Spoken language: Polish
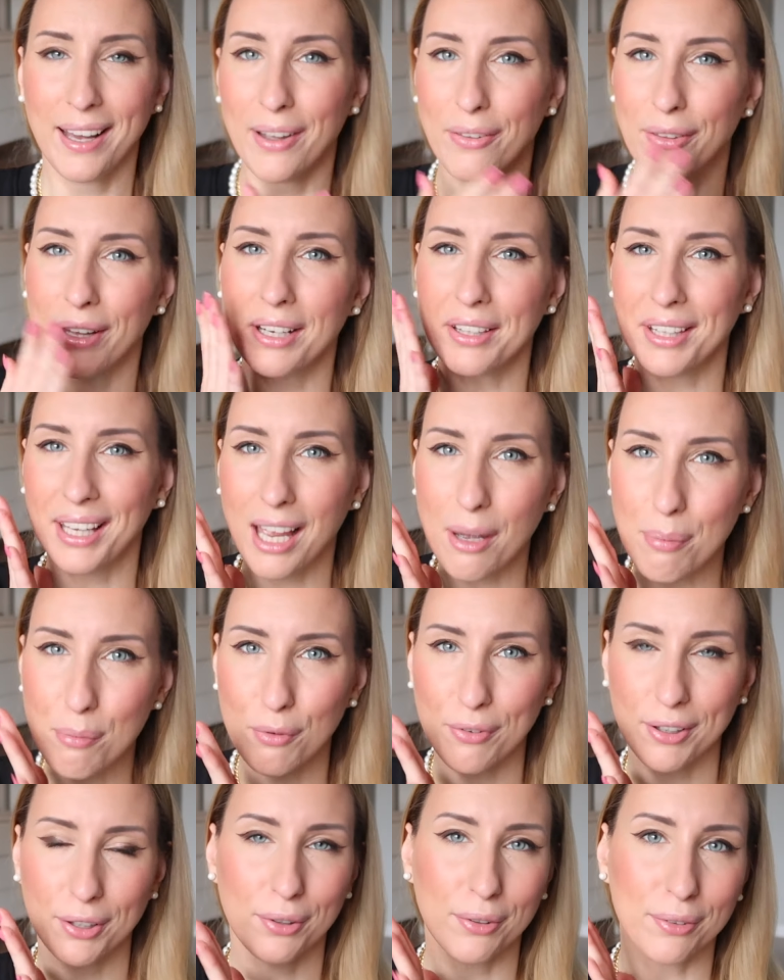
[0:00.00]
No ale tak jak
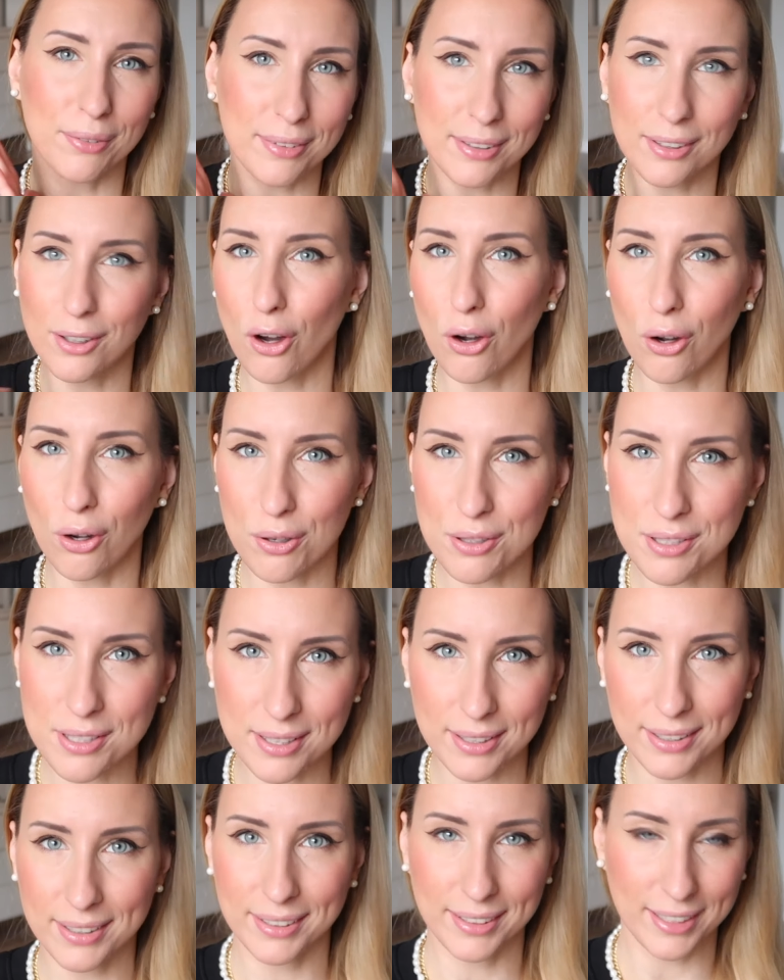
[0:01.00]
mówię, no kokos
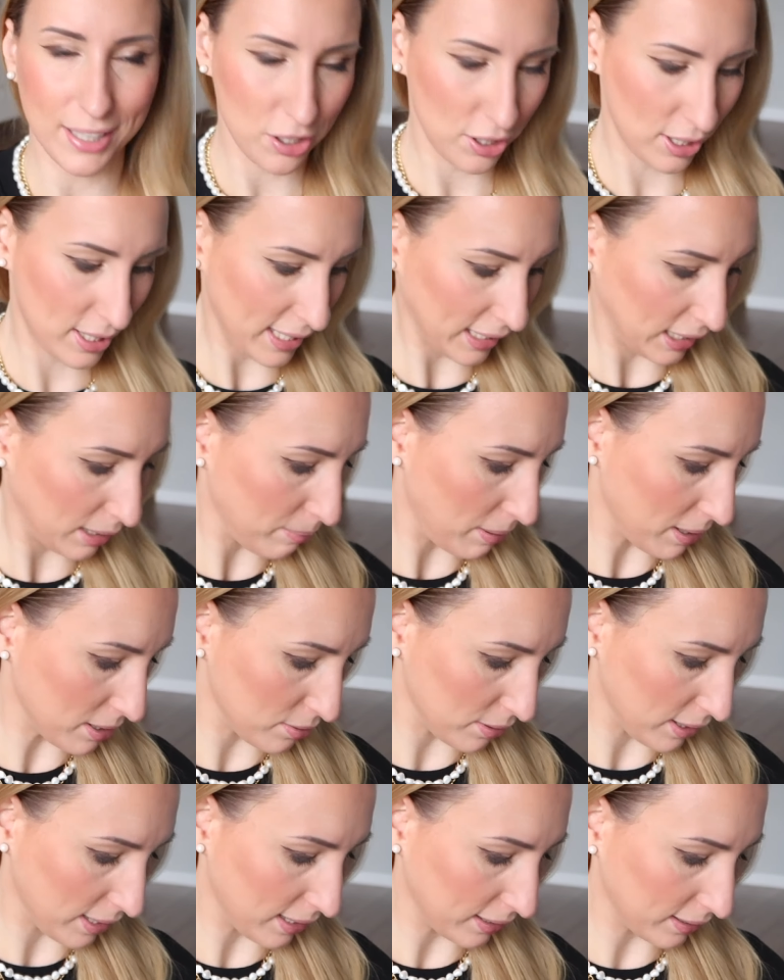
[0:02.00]
e, też jest taki
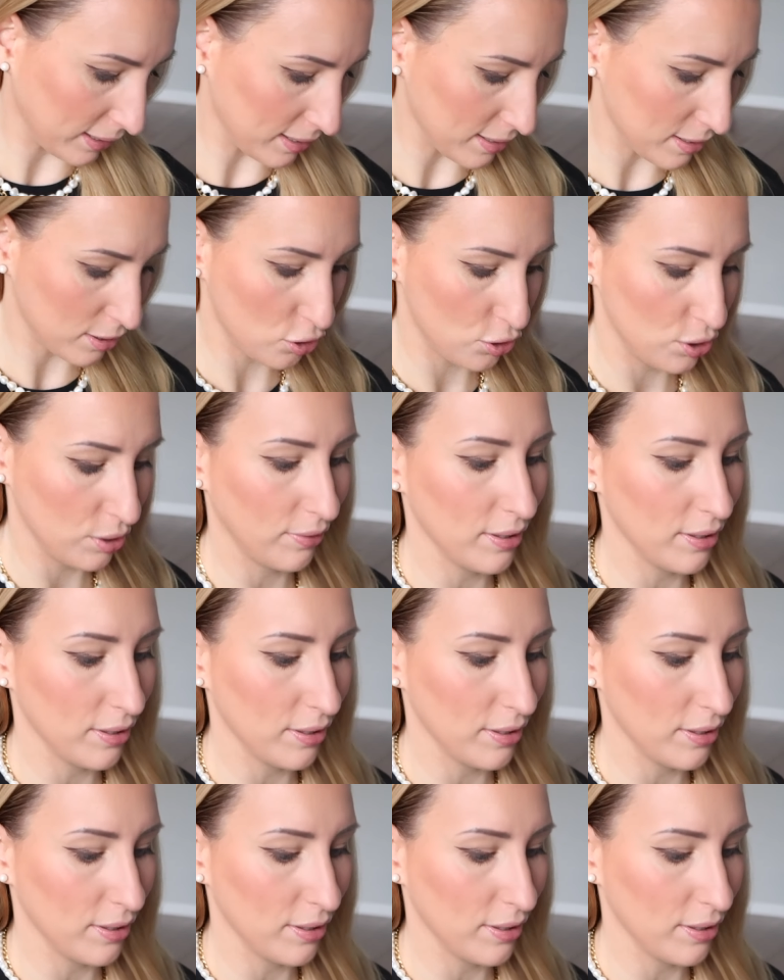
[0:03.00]
bardzo charakterystyczny,